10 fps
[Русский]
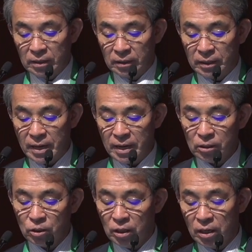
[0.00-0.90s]

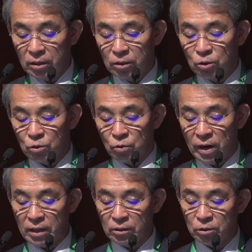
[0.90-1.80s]
Третье.
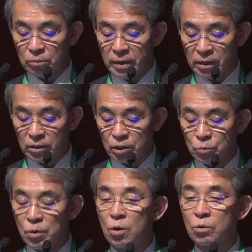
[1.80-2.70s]
Третье. Затем
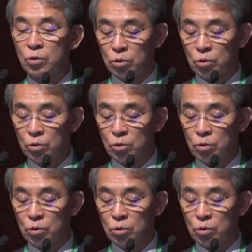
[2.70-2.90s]
нужно